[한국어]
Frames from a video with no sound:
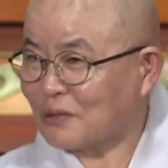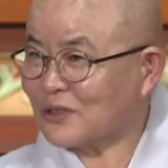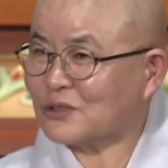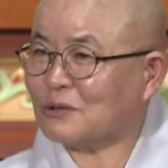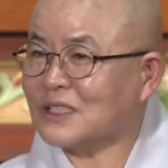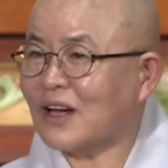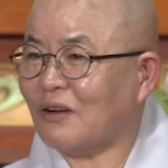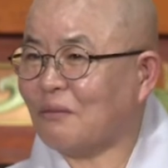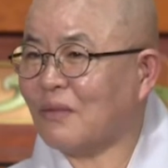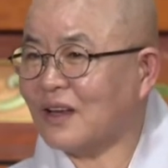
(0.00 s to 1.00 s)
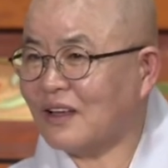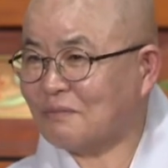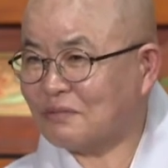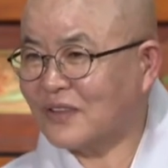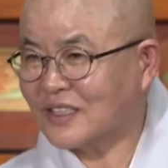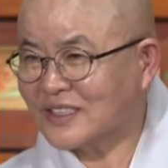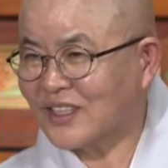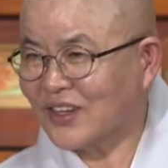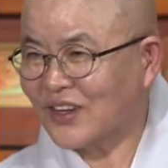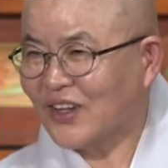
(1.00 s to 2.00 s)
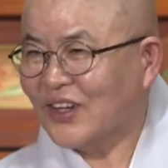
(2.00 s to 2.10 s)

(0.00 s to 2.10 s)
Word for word: 그 손자가 얼마나 예쁘겠어요.